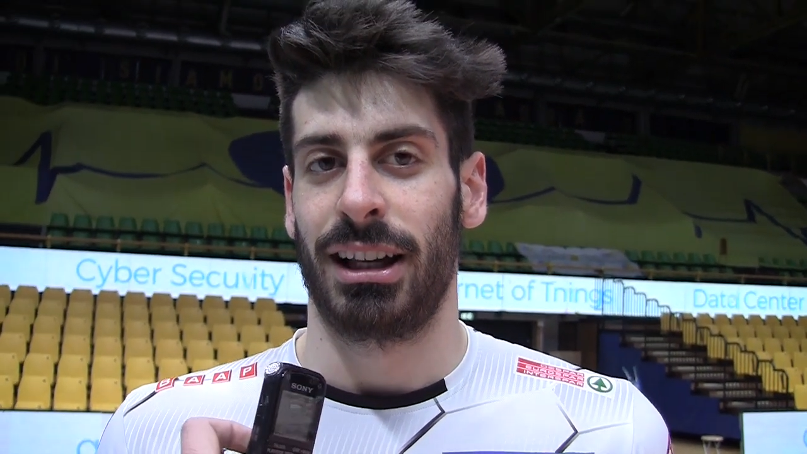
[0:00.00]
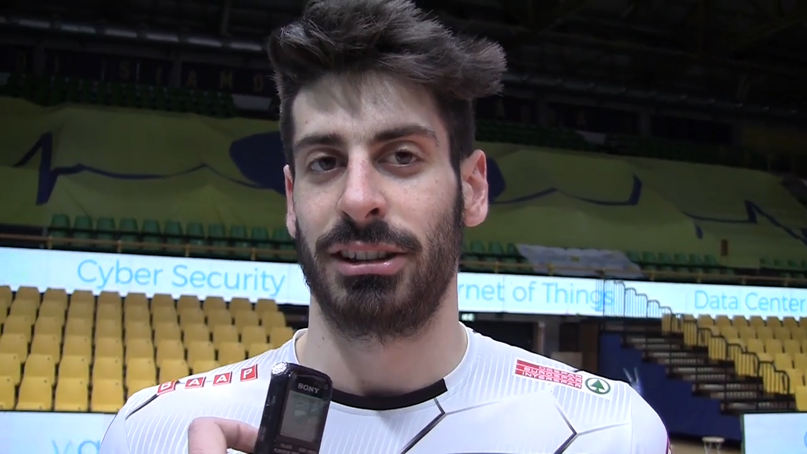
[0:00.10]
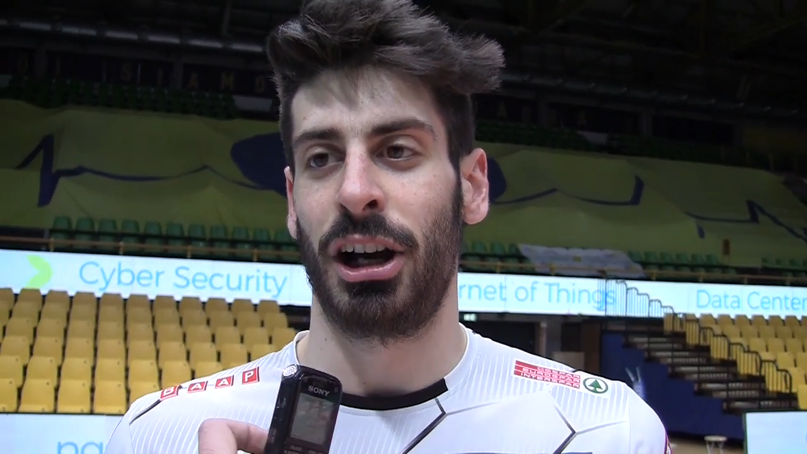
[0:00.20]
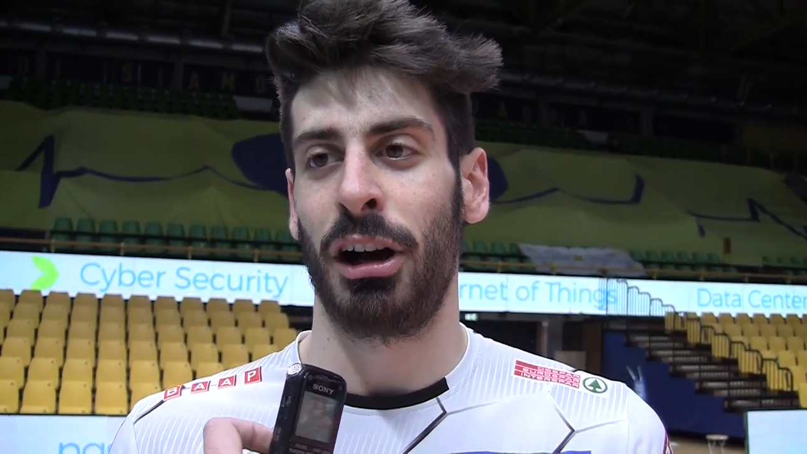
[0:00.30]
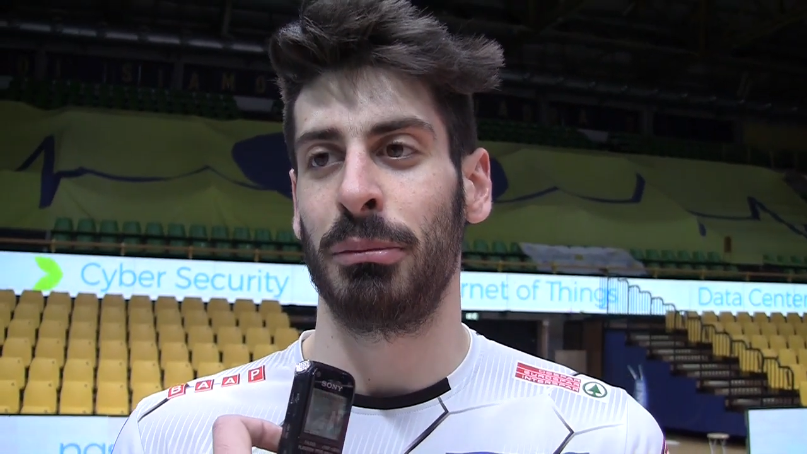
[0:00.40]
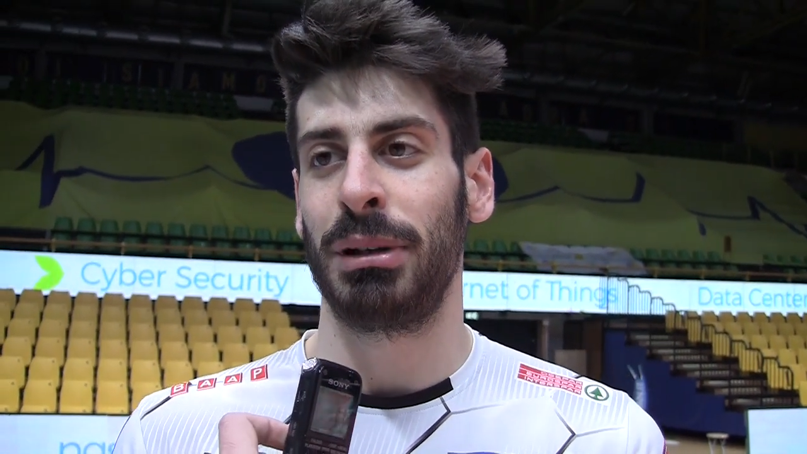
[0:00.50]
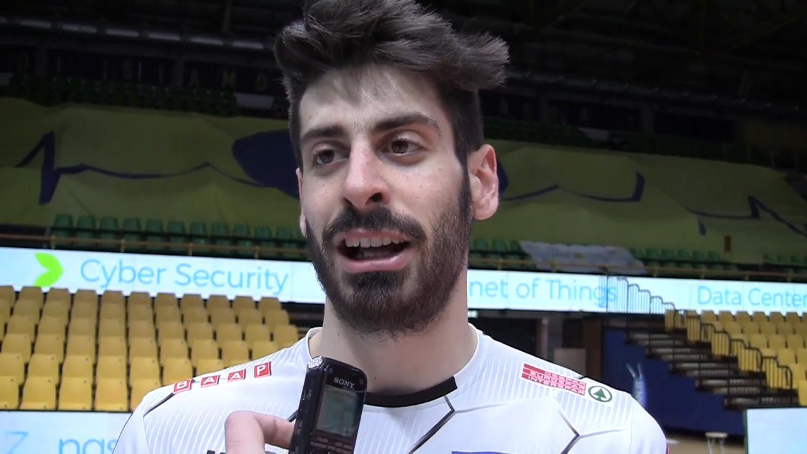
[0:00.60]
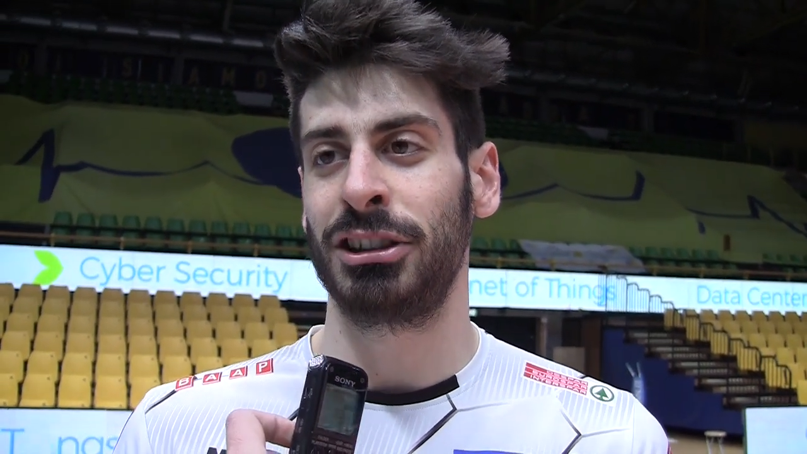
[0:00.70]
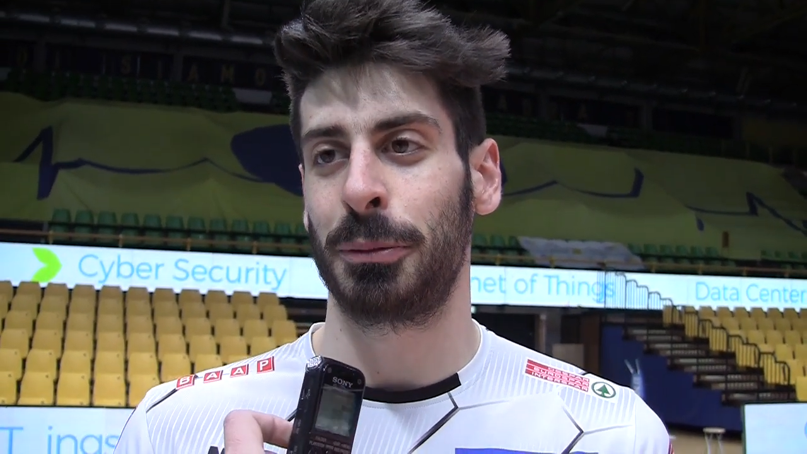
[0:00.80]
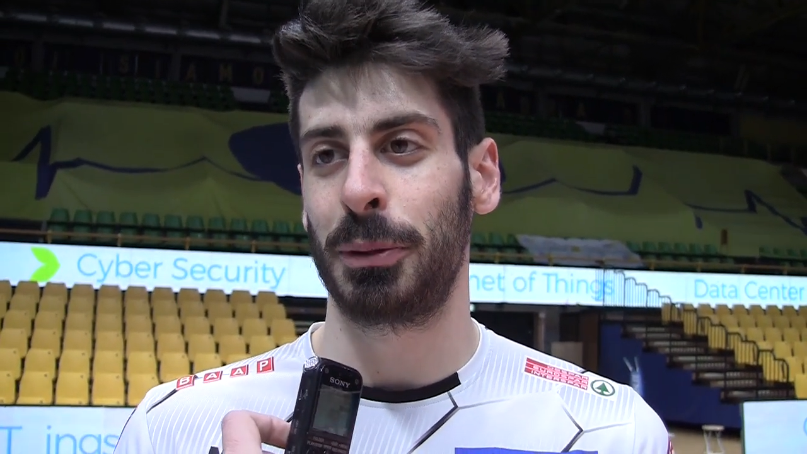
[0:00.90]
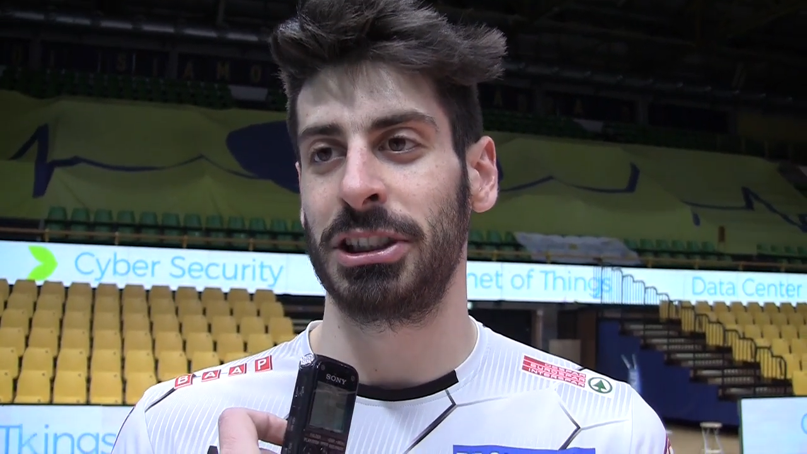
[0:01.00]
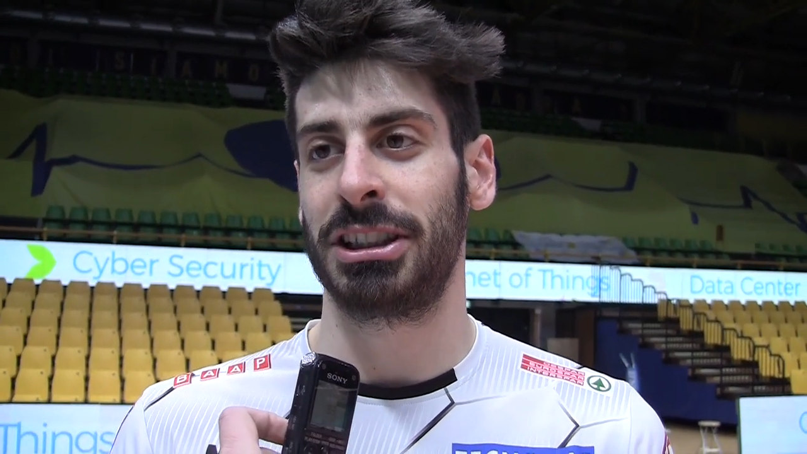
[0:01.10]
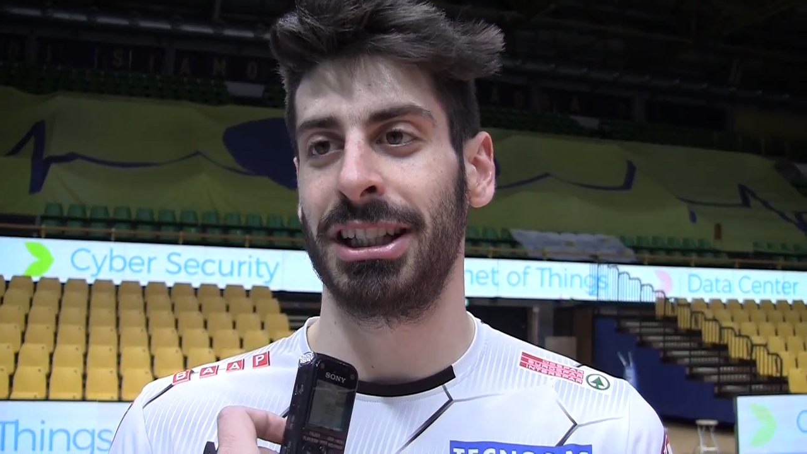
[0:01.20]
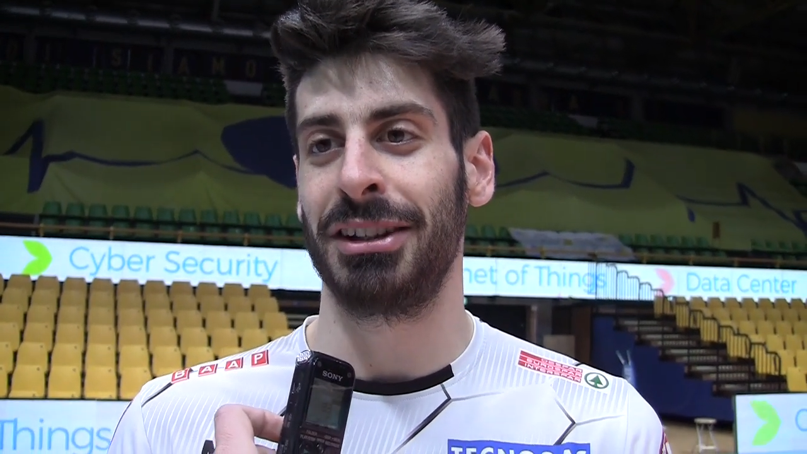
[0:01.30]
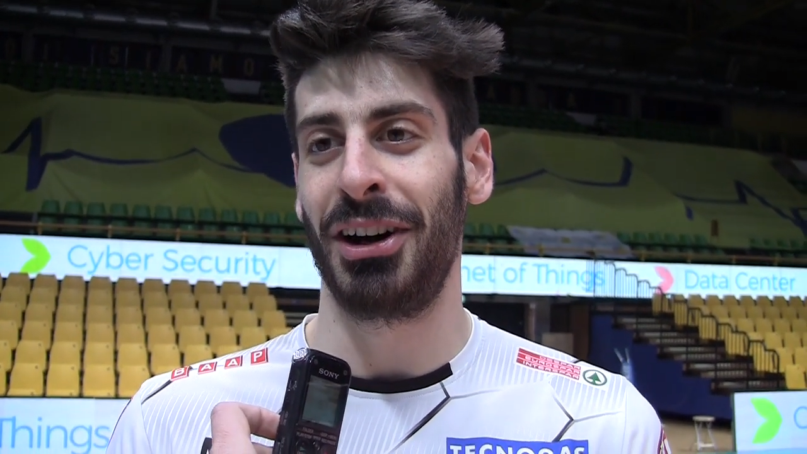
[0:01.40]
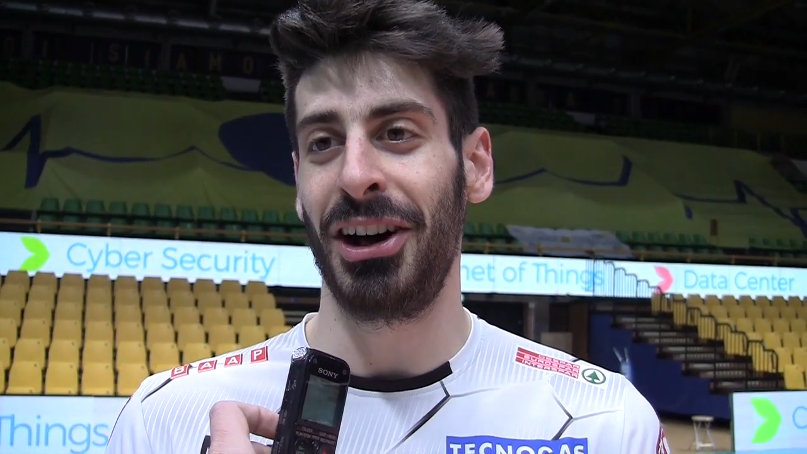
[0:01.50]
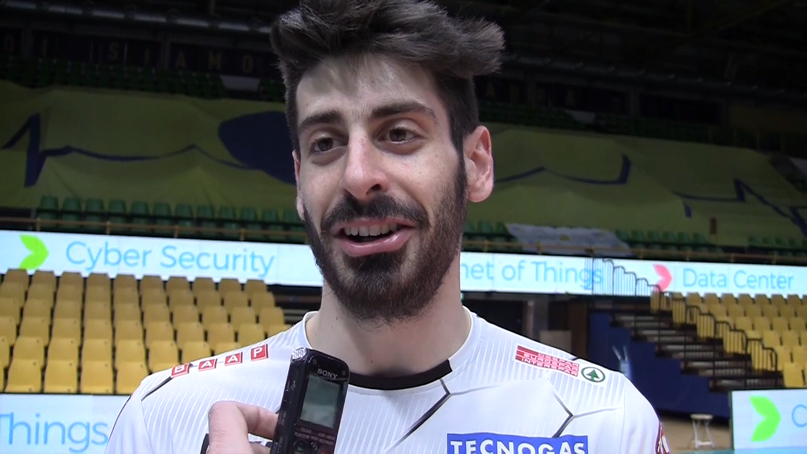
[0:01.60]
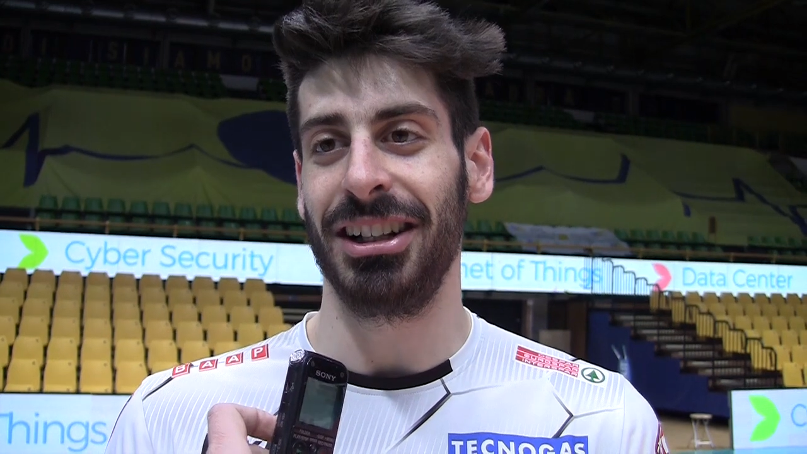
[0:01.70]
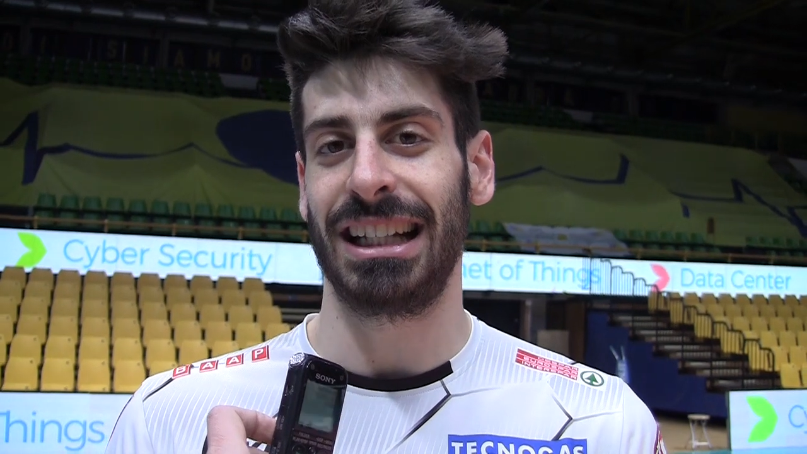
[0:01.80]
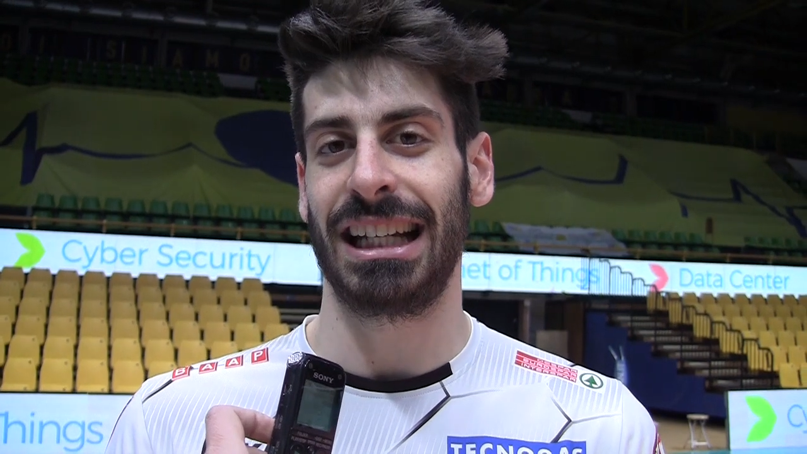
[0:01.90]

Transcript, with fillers: Do un bilancio positivo